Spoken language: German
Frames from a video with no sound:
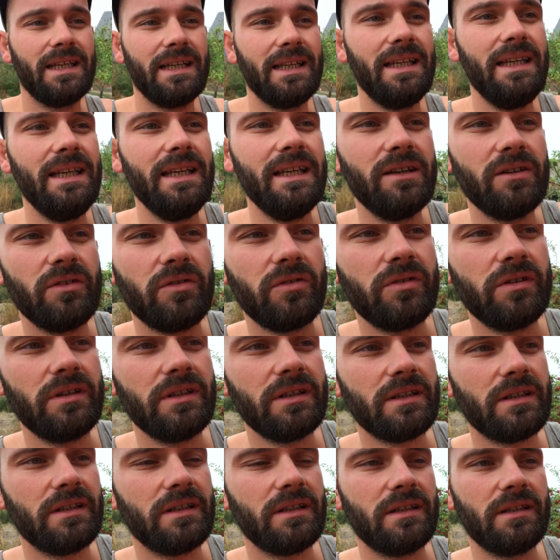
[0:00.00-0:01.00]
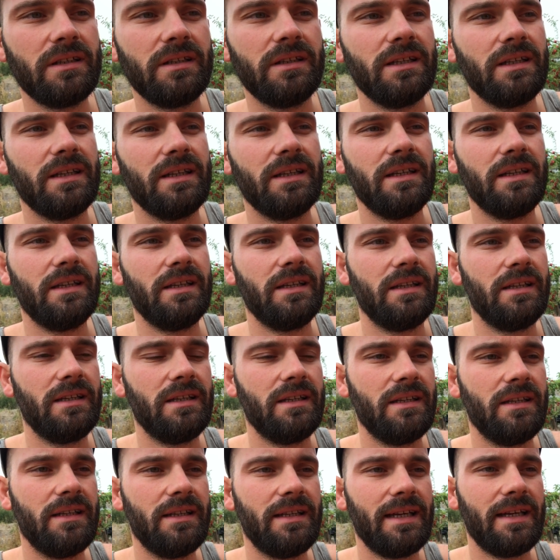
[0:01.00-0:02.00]
Hier unten
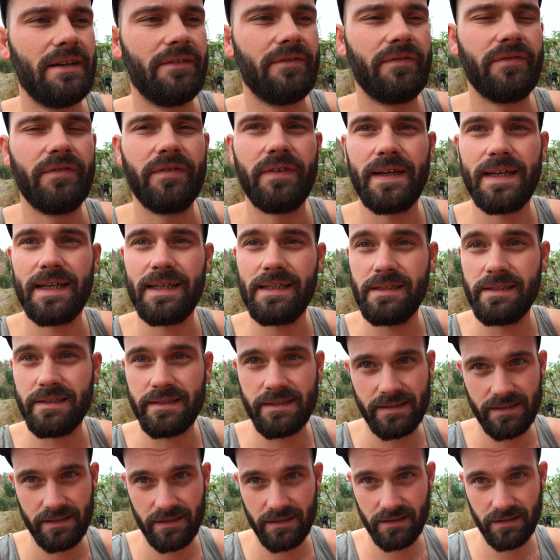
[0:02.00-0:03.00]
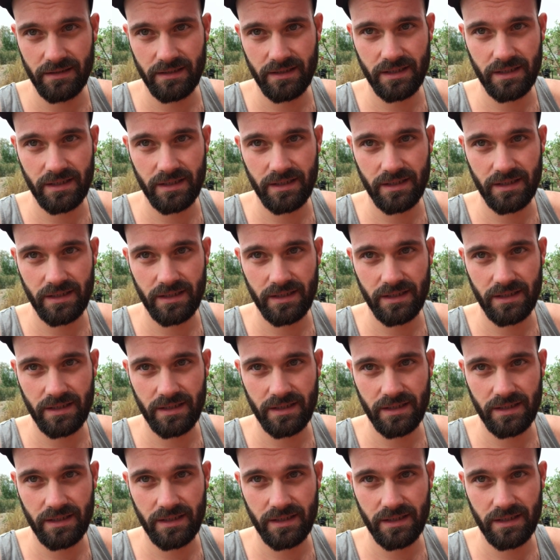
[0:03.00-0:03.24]
in der Falz sind